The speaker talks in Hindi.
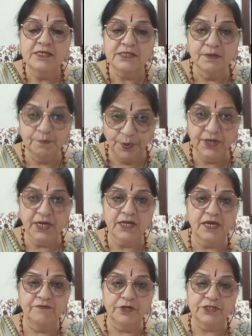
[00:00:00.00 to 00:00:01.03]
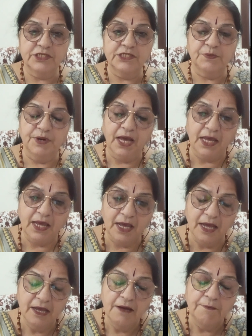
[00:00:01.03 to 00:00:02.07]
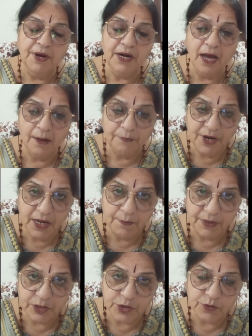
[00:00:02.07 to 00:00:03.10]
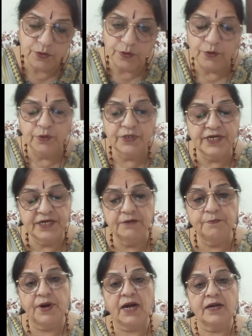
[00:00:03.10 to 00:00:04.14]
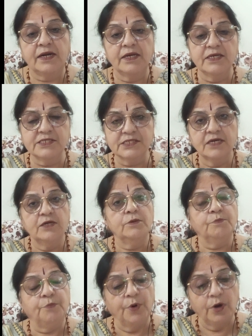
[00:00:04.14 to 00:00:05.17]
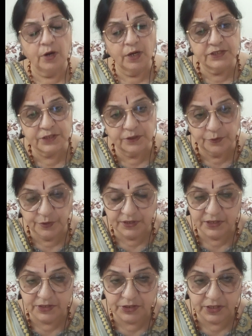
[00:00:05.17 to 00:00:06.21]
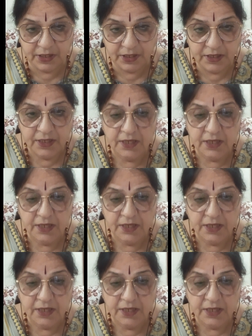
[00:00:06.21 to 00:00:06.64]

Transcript: सिंपल करके वर्कशीट्स बनाइए पर अपने बच्चों को रिटर्न प्रैक्टिस बहुत ज़रूरी दीजिए